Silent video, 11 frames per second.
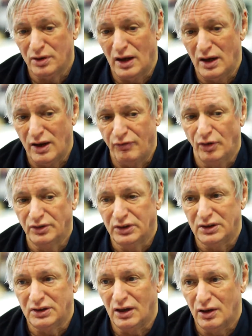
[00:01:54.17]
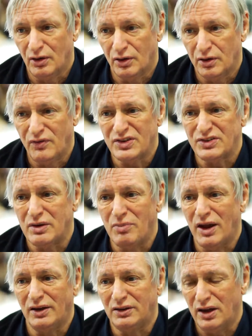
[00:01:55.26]
delle fonti dei loro
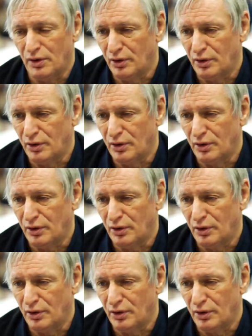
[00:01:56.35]
investimenti,